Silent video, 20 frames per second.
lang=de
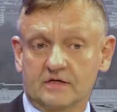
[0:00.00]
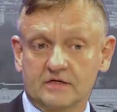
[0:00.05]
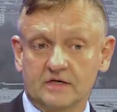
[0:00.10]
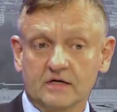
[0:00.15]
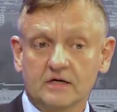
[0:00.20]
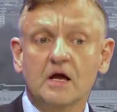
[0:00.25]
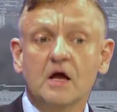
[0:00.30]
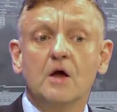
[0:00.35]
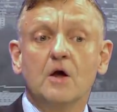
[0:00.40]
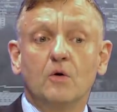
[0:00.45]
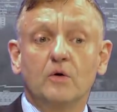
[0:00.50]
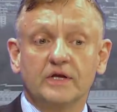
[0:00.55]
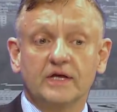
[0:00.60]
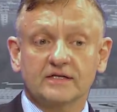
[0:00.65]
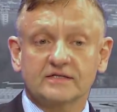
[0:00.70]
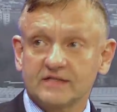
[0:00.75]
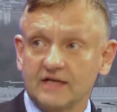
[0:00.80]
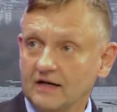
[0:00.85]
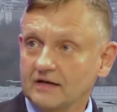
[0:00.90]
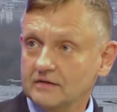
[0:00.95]
hat. Und
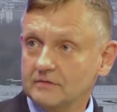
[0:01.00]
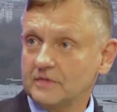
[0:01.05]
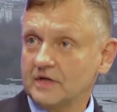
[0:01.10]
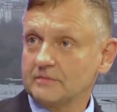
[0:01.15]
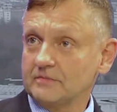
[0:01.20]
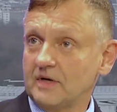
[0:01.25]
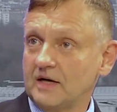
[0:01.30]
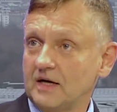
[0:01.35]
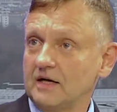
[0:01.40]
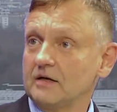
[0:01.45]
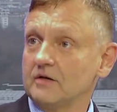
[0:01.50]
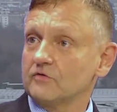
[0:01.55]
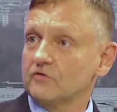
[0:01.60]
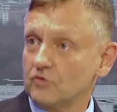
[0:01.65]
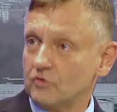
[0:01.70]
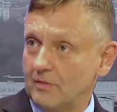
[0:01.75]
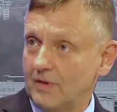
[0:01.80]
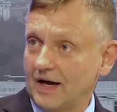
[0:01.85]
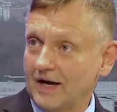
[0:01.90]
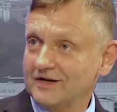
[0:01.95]
jetzt hatte man mal, so
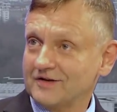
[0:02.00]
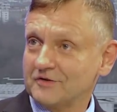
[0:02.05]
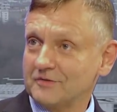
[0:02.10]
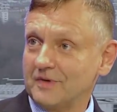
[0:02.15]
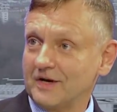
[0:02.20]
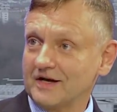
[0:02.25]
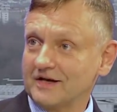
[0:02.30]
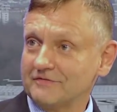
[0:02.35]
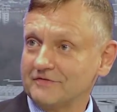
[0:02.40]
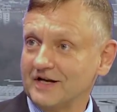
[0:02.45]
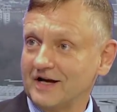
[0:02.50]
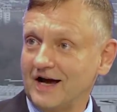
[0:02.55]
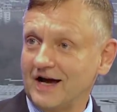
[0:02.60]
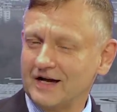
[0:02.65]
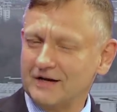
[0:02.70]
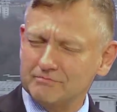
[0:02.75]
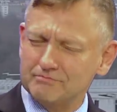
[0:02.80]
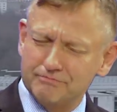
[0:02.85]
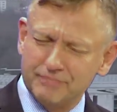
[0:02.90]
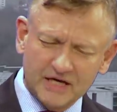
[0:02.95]
meinte man, wieder
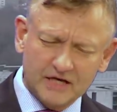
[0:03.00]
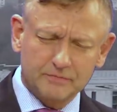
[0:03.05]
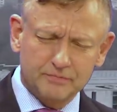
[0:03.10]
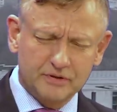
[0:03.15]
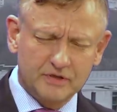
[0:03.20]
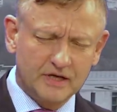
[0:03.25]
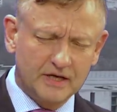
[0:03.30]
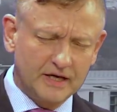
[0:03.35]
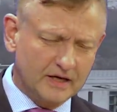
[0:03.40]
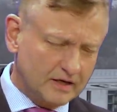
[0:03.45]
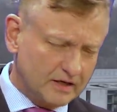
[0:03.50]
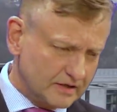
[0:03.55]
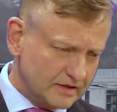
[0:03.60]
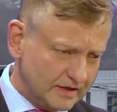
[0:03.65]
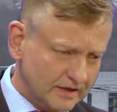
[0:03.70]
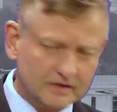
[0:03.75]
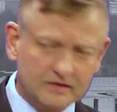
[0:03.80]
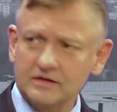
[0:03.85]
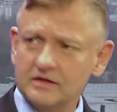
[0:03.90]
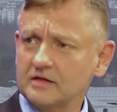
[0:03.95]
einen Big Player, der
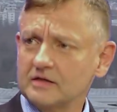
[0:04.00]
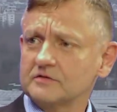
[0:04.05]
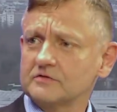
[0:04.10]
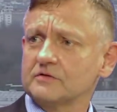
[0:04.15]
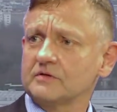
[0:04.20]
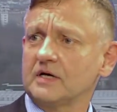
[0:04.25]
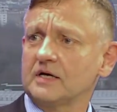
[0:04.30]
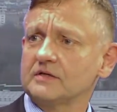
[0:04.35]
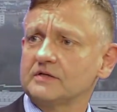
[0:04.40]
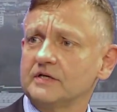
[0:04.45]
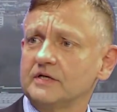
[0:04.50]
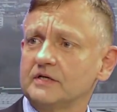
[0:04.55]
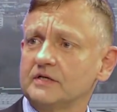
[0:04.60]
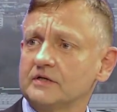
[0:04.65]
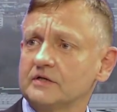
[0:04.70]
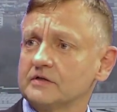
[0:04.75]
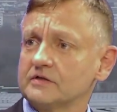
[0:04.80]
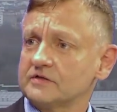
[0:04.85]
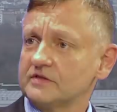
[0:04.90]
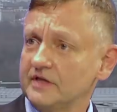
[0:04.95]
international tätig
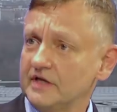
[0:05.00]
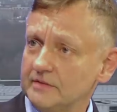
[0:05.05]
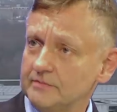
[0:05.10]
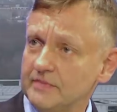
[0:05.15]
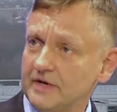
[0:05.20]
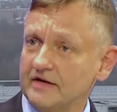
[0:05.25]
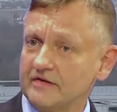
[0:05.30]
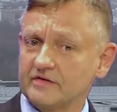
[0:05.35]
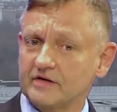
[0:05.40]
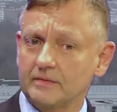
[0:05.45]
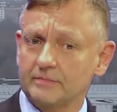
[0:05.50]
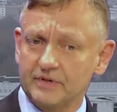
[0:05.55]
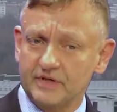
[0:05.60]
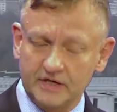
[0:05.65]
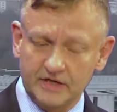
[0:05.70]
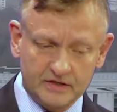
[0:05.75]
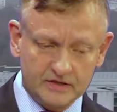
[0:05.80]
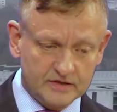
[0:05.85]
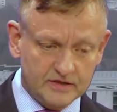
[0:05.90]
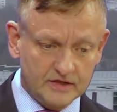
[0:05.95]
ist, neben SAP
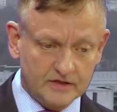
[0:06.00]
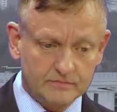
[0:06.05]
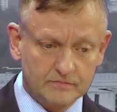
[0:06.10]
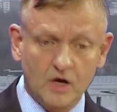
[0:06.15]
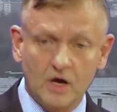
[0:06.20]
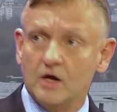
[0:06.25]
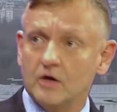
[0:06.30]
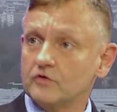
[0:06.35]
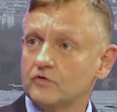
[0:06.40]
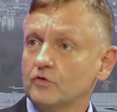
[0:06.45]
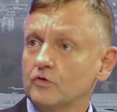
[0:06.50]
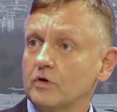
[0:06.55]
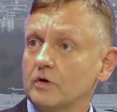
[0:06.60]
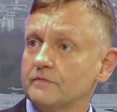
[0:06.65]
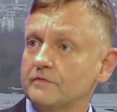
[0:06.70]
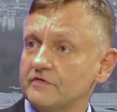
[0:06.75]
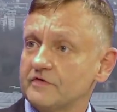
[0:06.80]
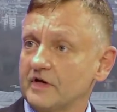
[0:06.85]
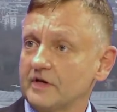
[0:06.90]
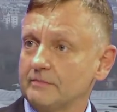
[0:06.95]
in dem
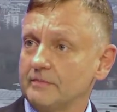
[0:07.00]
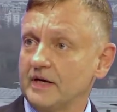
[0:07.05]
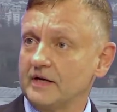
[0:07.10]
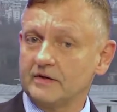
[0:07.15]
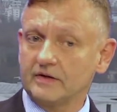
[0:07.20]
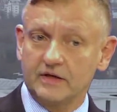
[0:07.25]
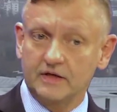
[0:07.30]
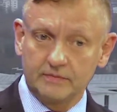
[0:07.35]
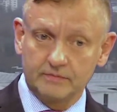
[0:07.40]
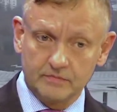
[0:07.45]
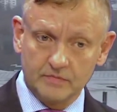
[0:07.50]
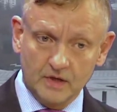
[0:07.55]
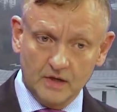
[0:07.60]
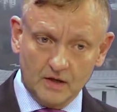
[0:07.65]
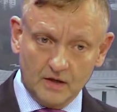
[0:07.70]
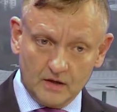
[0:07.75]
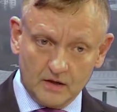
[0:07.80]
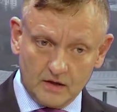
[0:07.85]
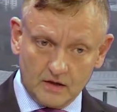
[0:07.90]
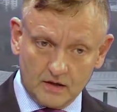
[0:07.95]
Zukunftssegment eben
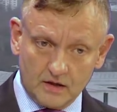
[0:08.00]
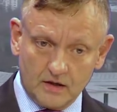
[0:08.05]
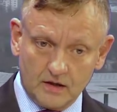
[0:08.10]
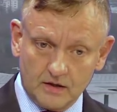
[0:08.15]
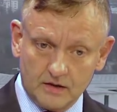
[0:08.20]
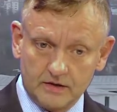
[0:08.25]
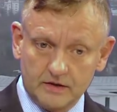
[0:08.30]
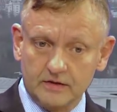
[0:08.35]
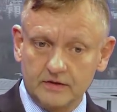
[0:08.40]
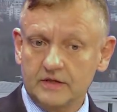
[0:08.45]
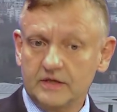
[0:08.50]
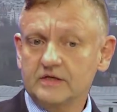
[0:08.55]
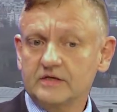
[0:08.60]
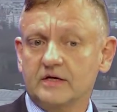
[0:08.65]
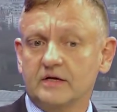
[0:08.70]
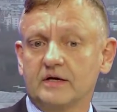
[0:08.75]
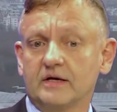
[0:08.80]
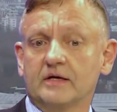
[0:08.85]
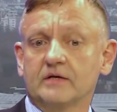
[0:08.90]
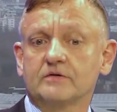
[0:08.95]
äh,
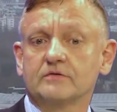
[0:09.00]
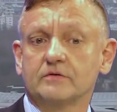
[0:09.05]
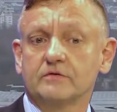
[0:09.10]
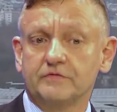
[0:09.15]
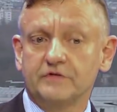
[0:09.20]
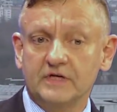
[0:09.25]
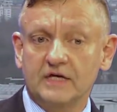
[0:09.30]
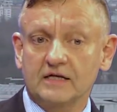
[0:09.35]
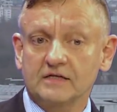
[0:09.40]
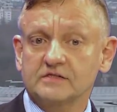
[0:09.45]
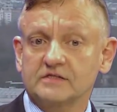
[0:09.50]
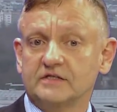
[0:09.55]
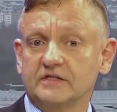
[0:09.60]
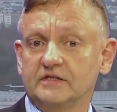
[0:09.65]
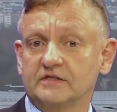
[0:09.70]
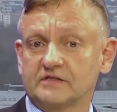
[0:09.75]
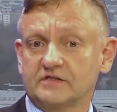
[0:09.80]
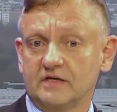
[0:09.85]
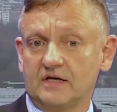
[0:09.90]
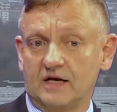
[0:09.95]
Internet und
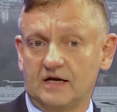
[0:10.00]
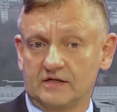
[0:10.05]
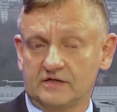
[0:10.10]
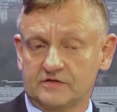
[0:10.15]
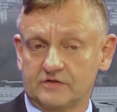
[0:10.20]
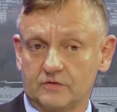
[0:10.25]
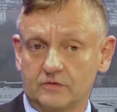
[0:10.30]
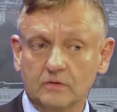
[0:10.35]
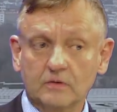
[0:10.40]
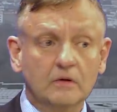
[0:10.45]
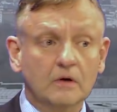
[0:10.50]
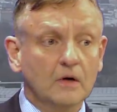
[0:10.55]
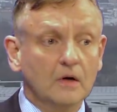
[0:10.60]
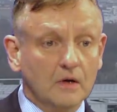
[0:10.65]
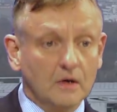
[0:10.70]
Finanzdienstleistungen.